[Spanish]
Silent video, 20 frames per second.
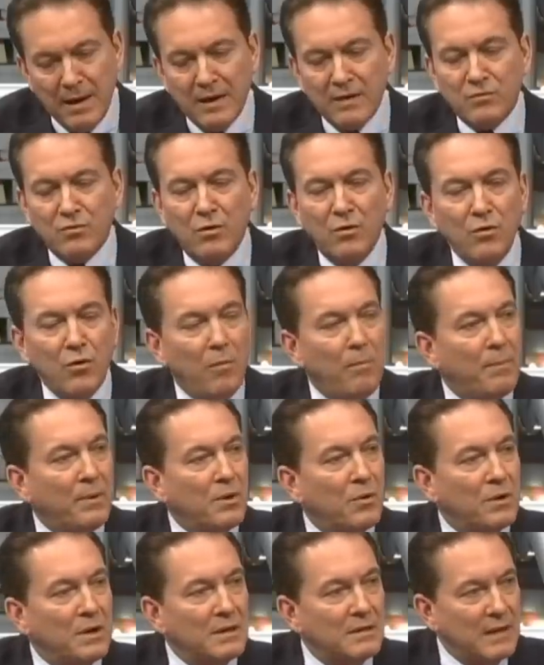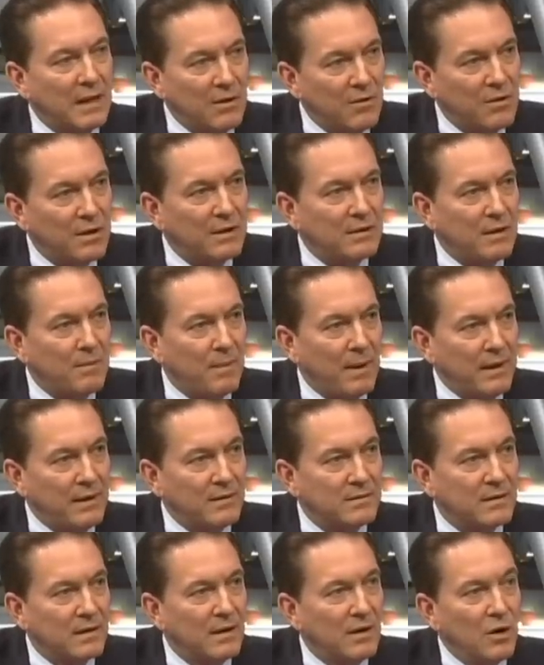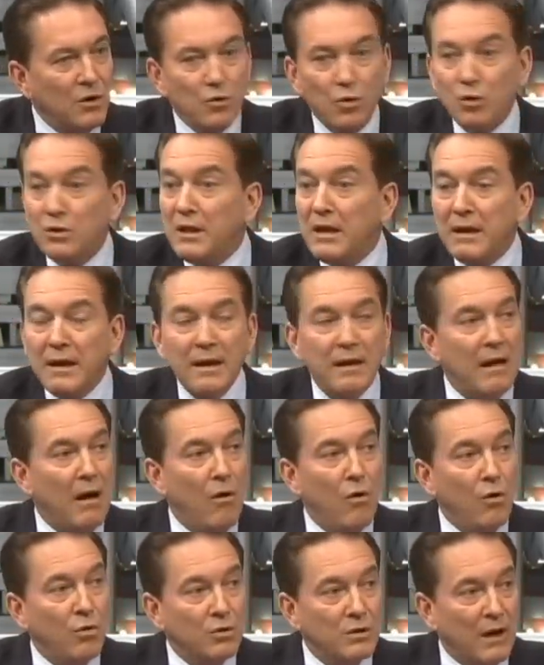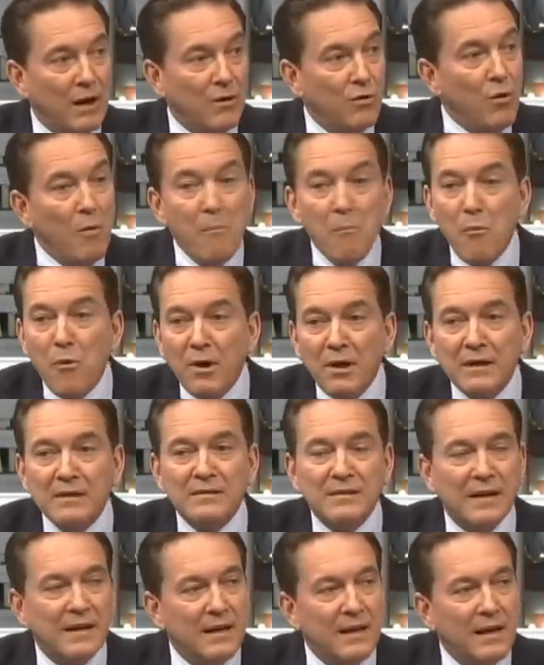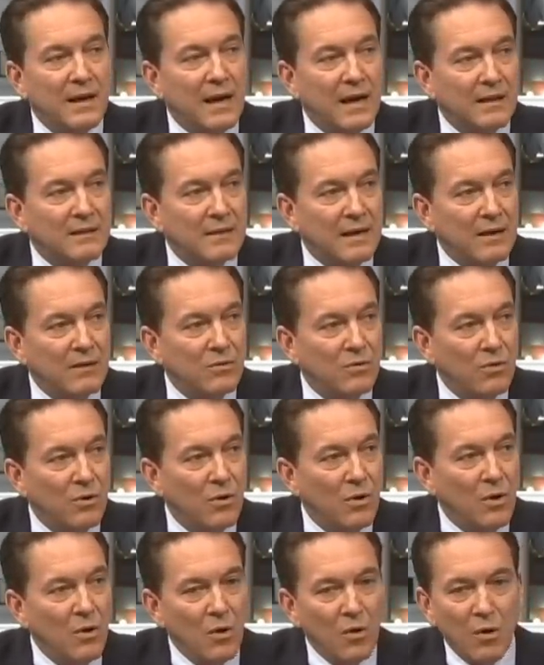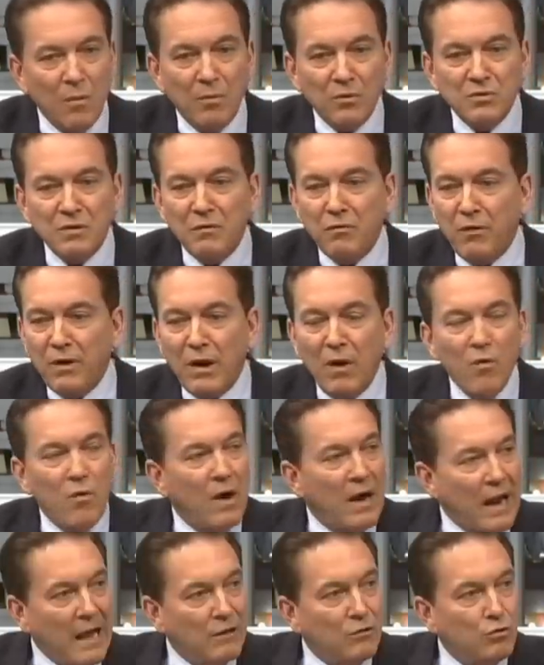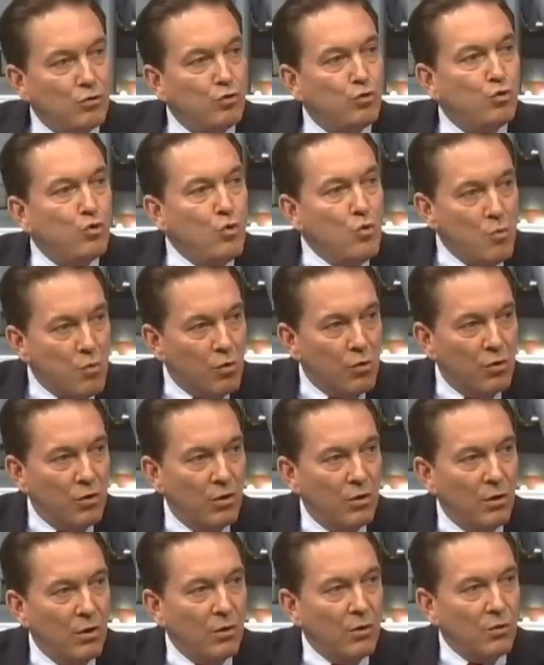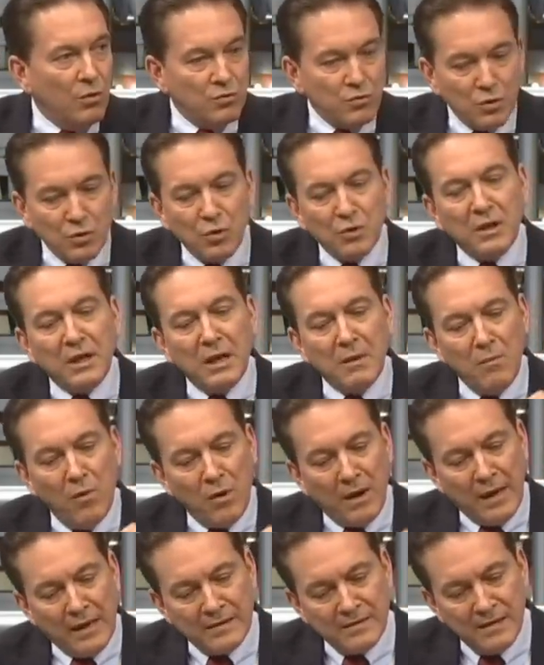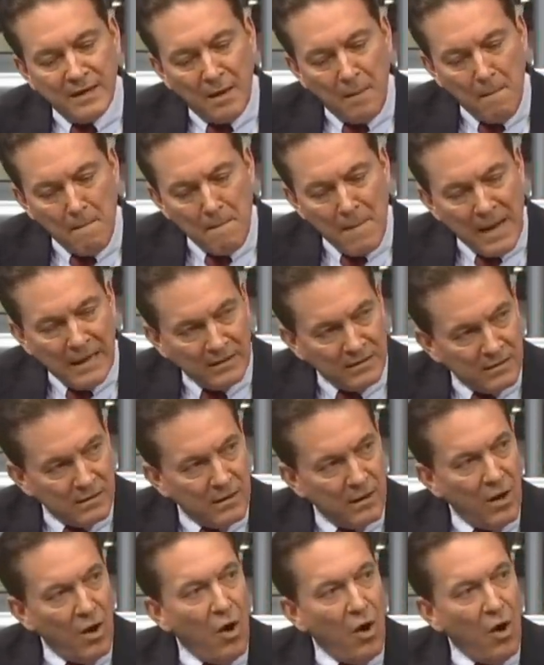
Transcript: que son los prioritarios en este país. No te queda otra, no puedes seguir gastando como si fuera un gran tubo. Nosotros tenemos que hacer más